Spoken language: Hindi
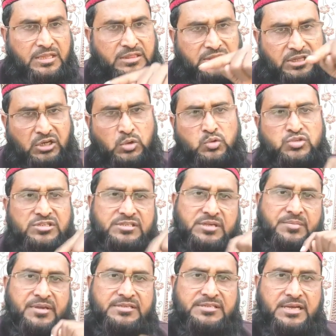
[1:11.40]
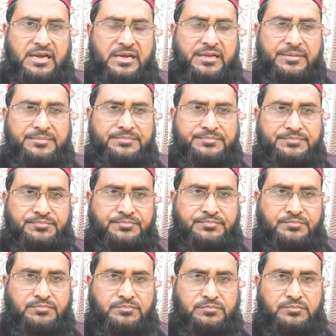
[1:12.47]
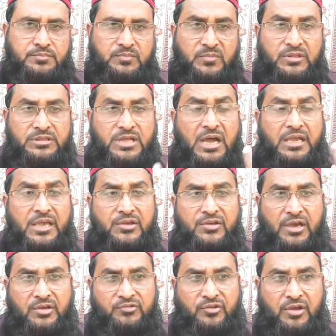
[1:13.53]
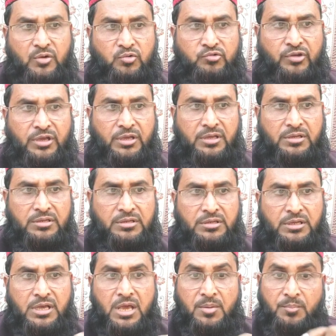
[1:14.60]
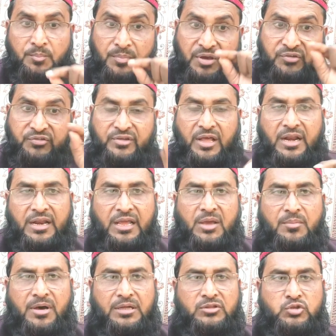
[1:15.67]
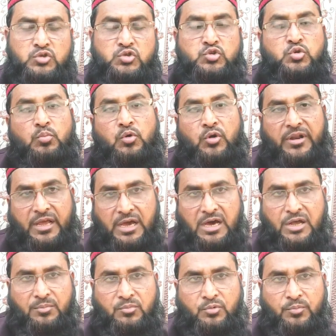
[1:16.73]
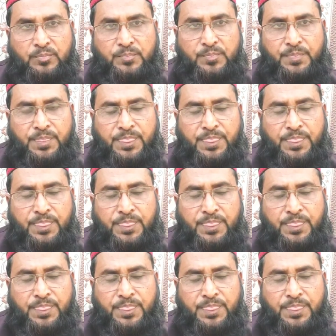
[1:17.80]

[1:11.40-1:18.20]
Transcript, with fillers: ये तीनों चीज़ें मिक्स कर लें ताकि यकजा हो जाए मिक्स करने के बाद सुबह निहार लो